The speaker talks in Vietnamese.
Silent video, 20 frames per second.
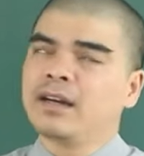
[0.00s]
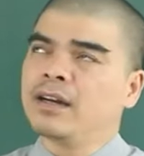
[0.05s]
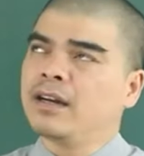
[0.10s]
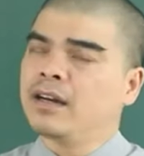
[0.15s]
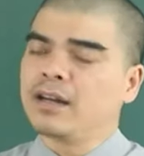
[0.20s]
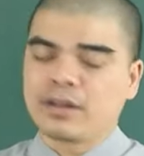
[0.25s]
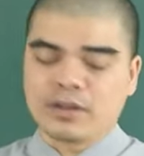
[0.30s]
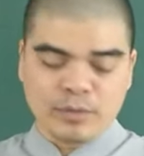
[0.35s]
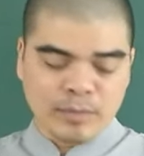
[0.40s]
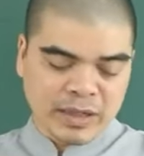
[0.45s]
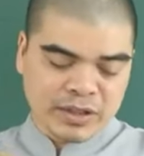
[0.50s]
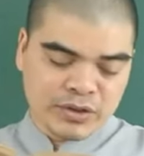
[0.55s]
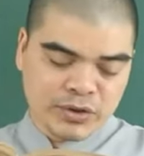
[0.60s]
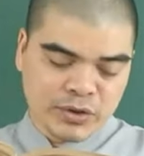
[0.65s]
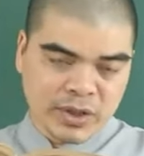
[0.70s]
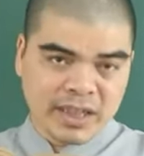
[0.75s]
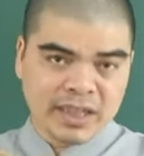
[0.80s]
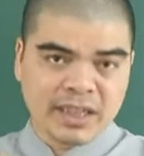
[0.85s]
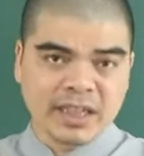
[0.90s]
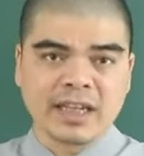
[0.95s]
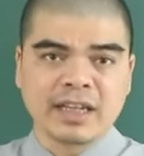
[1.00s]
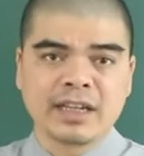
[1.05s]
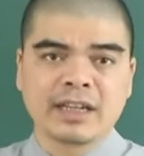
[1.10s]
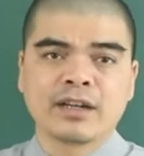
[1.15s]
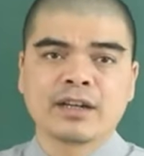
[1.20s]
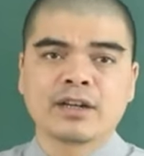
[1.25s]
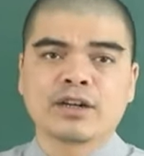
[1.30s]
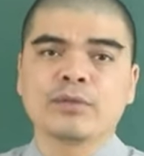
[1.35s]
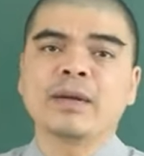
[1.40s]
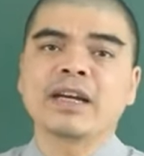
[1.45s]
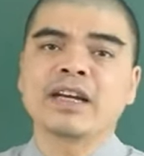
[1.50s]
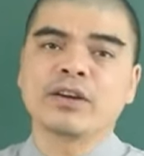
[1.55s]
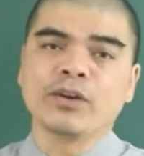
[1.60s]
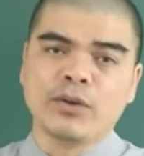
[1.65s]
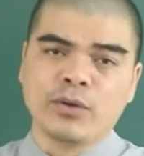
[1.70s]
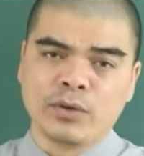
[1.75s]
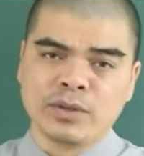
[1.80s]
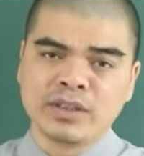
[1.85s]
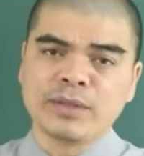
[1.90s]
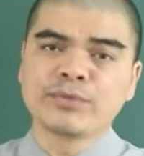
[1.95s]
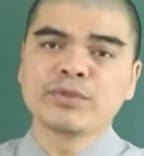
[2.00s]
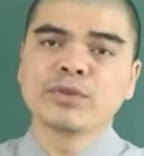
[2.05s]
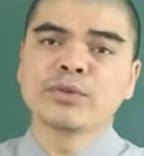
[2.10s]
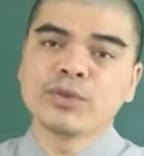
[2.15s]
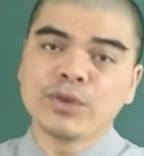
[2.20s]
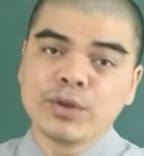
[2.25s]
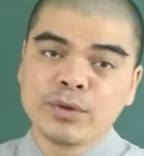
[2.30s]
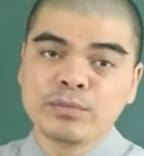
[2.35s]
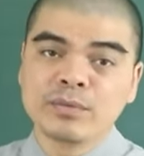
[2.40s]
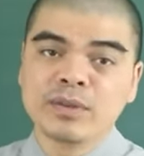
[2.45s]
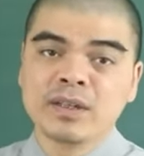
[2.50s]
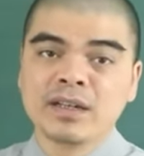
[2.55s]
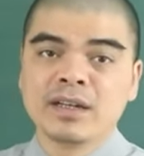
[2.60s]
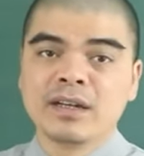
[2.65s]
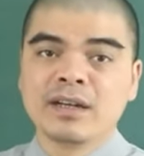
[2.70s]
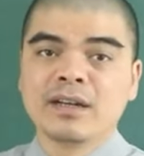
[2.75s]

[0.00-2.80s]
à, có bát chuyên này có bạch hổ nhập trung cung